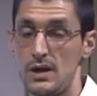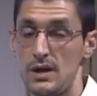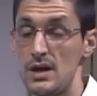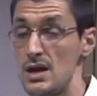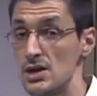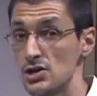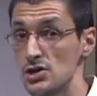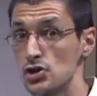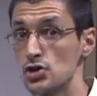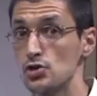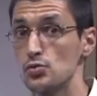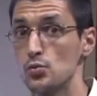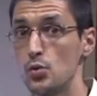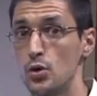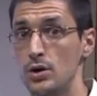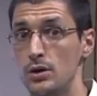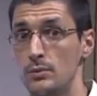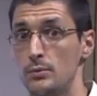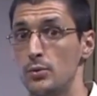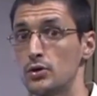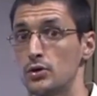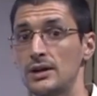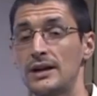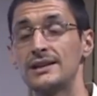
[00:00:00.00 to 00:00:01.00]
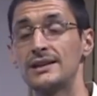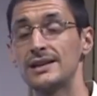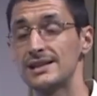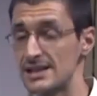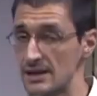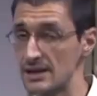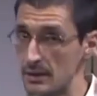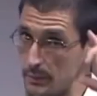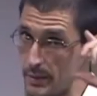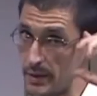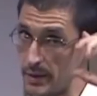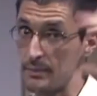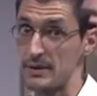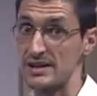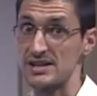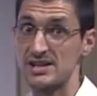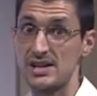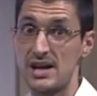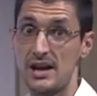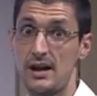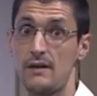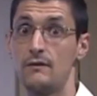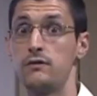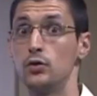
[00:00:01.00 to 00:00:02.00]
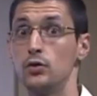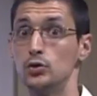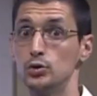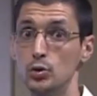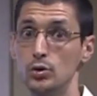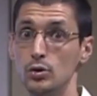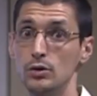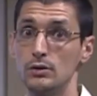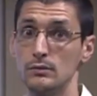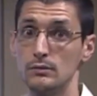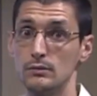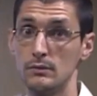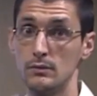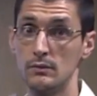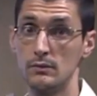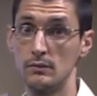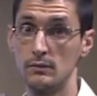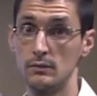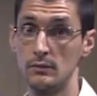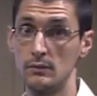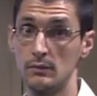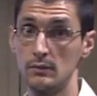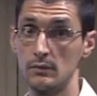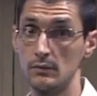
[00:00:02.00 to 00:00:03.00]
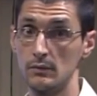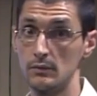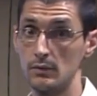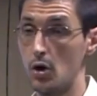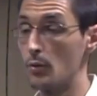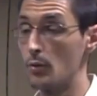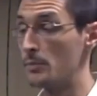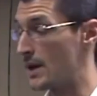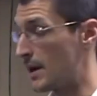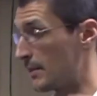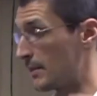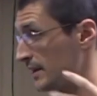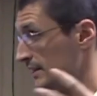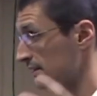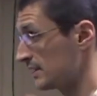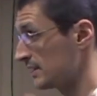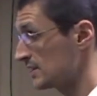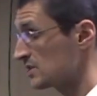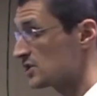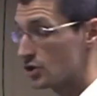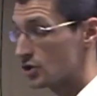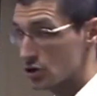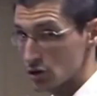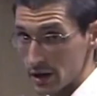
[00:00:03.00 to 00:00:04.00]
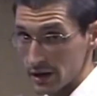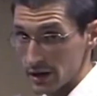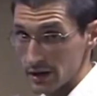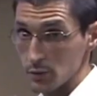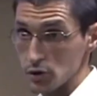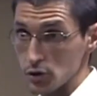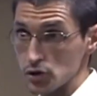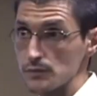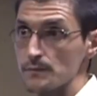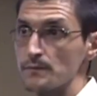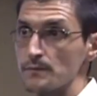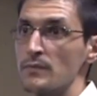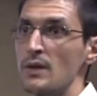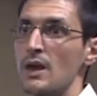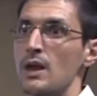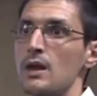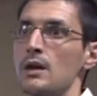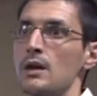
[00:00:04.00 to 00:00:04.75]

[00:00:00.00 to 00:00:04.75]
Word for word: Y eso es muy importante y siempre pensar a futuro. Obviamente, si nos queremos